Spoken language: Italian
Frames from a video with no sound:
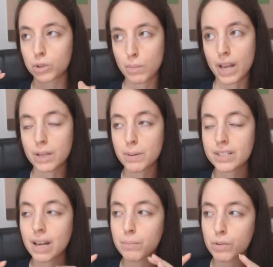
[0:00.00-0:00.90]
molto belli.
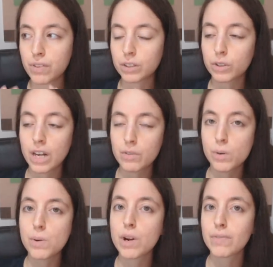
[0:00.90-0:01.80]
Per esempio, esempio il fatto che la
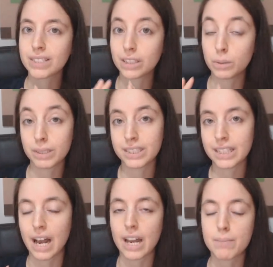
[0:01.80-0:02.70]
volpe vuole farsi
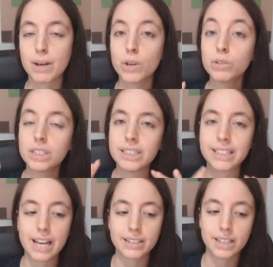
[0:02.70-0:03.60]
addomesticare, ma non si
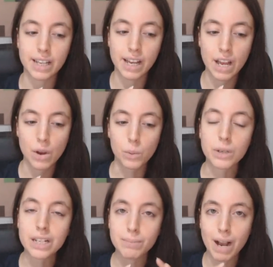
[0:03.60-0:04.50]
intende
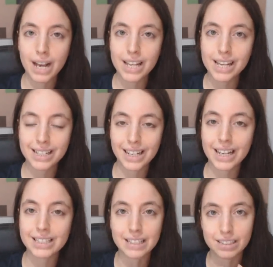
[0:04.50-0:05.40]
un animale
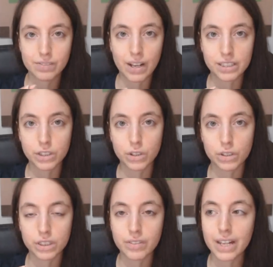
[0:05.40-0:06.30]
che da
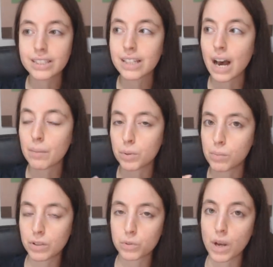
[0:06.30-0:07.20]
selvatico diventa
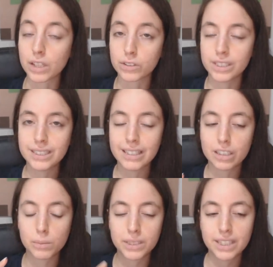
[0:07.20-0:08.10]
più mansueto, si
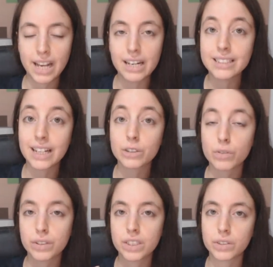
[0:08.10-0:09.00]
intende addomesticare nel
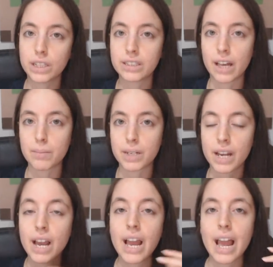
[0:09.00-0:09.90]
senso affettivo del
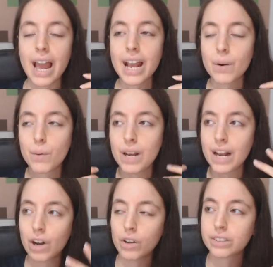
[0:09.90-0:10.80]
termine. È
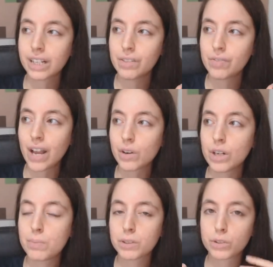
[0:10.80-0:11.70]
quella cosa che fai
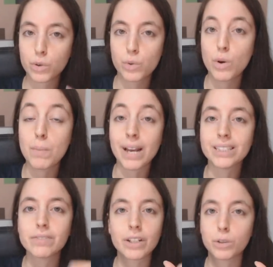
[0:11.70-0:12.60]
con le persone a cui vuoi
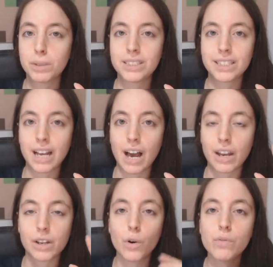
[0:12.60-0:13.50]
bene, ti fai
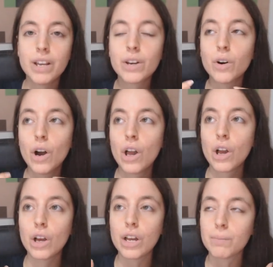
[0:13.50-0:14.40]
addomesticare, ovvero
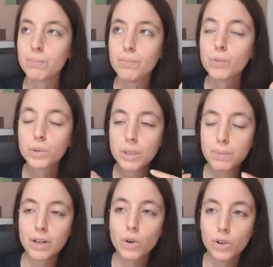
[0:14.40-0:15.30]
eh,
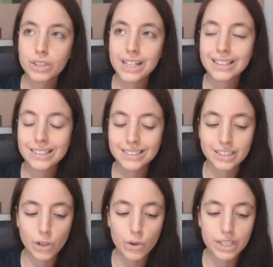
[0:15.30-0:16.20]
nutri per loro delle
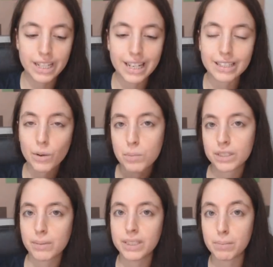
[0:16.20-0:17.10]
attenzioni e dei
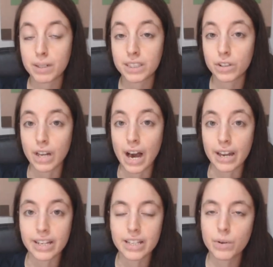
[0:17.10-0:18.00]
comportamenti
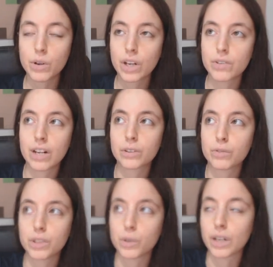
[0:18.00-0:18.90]
particolari ed è quello che vi ho
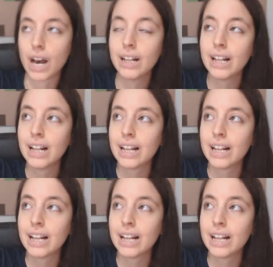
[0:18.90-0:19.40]
letto finora.